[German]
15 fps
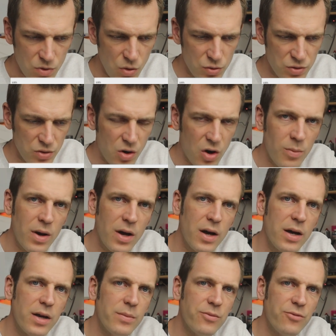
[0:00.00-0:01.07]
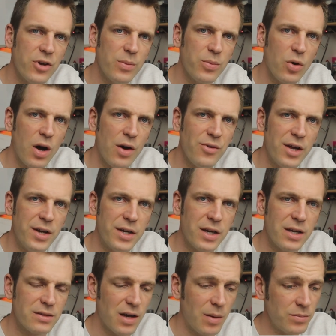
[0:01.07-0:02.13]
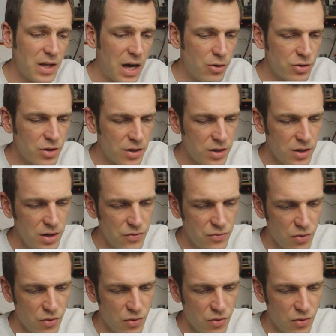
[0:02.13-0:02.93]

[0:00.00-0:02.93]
Und so kommen wir im Februar auf eine Gesamtautarkie